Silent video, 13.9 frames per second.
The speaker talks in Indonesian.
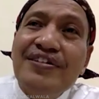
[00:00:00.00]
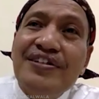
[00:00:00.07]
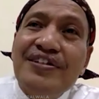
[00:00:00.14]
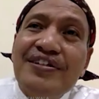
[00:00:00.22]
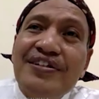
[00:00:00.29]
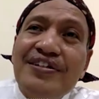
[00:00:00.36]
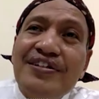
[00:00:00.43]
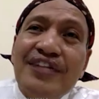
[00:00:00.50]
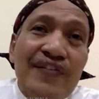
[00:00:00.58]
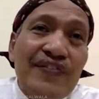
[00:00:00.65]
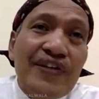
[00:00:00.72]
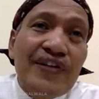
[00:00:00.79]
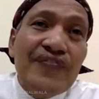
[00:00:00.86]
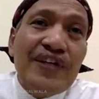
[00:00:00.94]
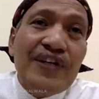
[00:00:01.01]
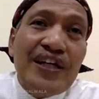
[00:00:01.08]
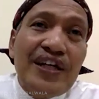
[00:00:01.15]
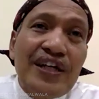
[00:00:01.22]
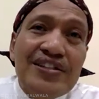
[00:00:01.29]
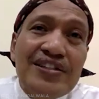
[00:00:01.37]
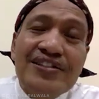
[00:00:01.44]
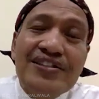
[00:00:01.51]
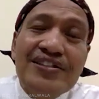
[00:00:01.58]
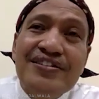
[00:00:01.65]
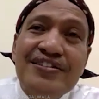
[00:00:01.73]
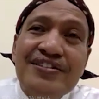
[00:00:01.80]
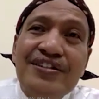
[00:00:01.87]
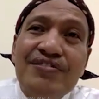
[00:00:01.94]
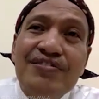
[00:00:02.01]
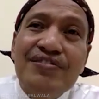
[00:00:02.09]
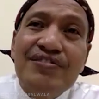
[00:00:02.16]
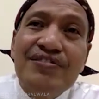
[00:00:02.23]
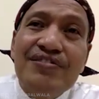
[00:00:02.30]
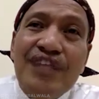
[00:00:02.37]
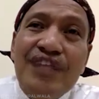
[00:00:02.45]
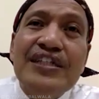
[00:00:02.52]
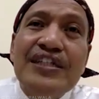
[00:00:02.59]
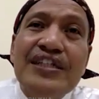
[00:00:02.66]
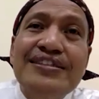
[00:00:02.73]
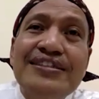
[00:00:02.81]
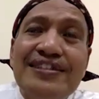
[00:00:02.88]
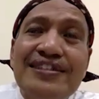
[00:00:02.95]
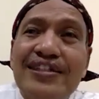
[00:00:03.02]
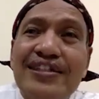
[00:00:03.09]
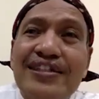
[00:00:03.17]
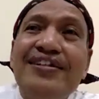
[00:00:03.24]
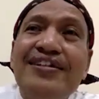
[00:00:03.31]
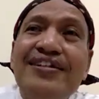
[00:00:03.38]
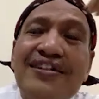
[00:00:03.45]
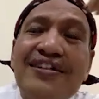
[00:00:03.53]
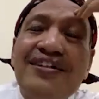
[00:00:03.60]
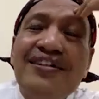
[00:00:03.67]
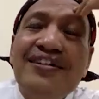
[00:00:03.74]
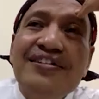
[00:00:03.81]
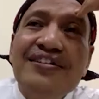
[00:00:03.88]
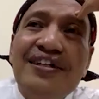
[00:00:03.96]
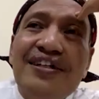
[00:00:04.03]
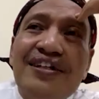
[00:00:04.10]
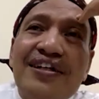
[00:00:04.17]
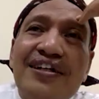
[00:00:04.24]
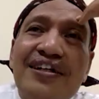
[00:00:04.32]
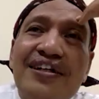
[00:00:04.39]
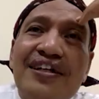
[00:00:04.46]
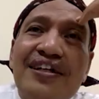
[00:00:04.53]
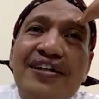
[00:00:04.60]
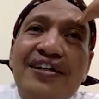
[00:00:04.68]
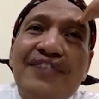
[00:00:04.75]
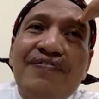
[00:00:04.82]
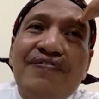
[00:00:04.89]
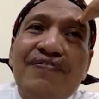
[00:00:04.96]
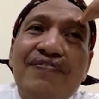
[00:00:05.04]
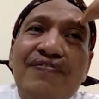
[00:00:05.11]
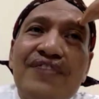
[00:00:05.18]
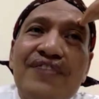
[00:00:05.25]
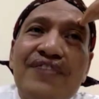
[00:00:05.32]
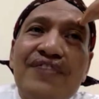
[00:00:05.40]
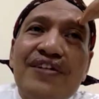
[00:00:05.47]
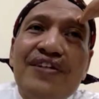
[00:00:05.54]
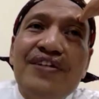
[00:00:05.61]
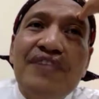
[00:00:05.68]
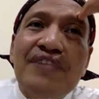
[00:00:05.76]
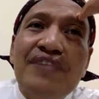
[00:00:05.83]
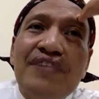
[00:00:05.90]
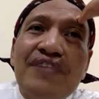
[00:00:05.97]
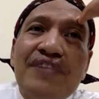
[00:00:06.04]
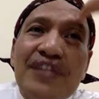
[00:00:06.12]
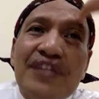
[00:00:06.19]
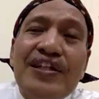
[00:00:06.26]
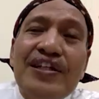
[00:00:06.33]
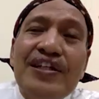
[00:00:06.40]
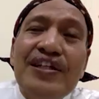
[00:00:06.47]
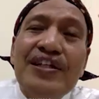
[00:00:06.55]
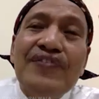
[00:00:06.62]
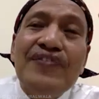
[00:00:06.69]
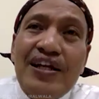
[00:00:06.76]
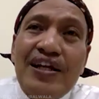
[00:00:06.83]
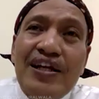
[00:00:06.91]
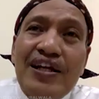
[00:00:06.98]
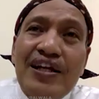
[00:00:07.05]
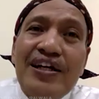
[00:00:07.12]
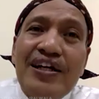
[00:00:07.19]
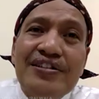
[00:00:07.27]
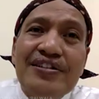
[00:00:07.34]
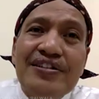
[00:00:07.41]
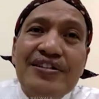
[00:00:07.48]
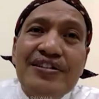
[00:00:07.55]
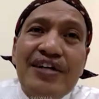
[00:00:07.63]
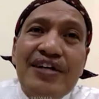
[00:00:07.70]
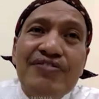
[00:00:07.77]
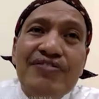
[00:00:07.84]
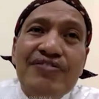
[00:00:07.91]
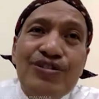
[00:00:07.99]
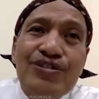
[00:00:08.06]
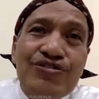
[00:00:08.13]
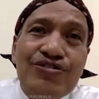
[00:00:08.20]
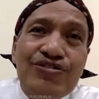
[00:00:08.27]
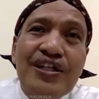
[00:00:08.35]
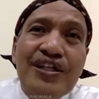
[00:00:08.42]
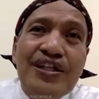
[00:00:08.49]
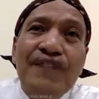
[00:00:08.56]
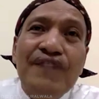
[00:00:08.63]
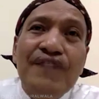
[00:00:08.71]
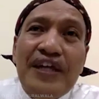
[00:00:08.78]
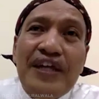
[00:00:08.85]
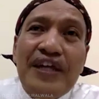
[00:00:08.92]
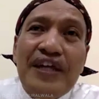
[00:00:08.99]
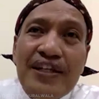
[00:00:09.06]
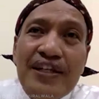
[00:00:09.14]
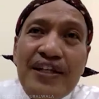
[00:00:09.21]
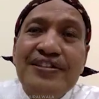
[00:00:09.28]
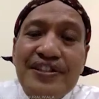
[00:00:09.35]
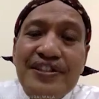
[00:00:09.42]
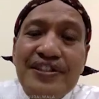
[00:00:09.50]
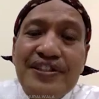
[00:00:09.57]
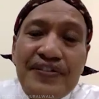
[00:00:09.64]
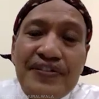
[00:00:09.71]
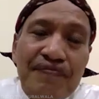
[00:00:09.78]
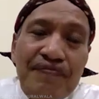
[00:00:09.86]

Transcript: ke-18 yaitu Leibniz ya dialah yang uh, pertama kali mengenalkan istilah filosofia perennis ini.